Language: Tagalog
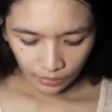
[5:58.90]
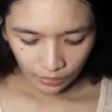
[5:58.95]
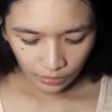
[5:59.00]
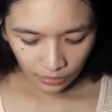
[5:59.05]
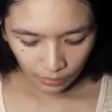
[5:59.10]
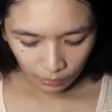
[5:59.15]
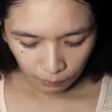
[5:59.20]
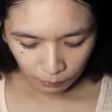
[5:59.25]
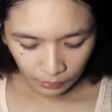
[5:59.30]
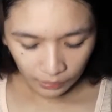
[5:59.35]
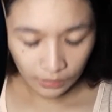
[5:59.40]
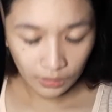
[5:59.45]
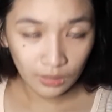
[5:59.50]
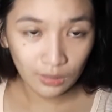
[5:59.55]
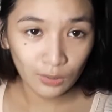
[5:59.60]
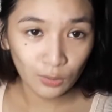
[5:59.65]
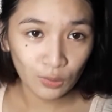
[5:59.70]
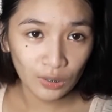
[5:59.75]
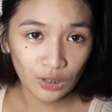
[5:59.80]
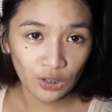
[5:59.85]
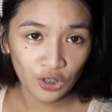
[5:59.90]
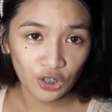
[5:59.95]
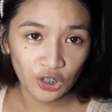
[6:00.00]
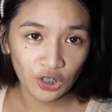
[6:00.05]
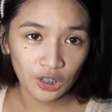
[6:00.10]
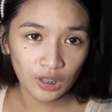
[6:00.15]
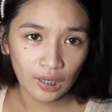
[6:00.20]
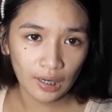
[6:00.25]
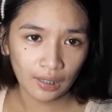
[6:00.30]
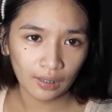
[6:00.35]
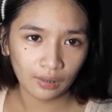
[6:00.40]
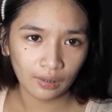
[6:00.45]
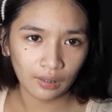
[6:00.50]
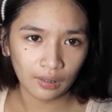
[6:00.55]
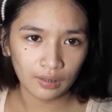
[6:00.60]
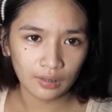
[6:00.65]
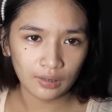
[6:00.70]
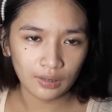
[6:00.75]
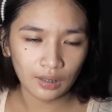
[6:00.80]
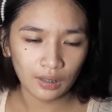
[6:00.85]
Ngayon naman, i-switch
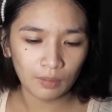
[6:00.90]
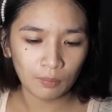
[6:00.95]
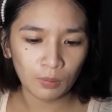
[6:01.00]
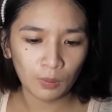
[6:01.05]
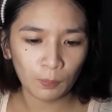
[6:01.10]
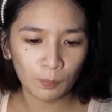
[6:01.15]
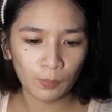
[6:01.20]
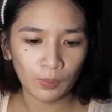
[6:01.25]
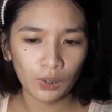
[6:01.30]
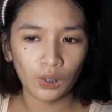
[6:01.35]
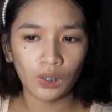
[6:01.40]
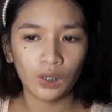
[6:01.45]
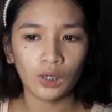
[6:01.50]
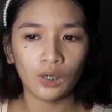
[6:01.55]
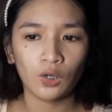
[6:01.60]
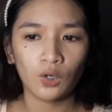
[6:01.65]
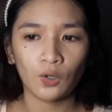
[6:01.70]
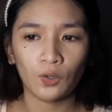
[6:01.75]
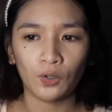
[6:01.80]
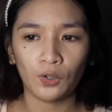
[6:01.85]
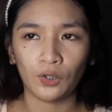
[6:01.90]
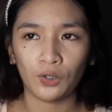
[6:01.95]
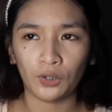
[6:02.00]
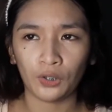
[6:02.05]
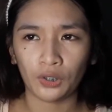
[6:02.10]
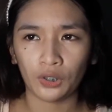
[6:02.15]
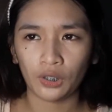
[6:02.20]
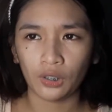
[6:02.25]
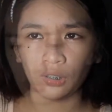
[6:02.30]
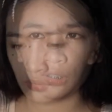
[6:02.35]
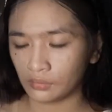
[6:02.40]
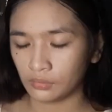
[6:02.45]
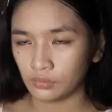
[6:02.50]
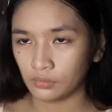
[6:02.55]
natin sa iba pang color.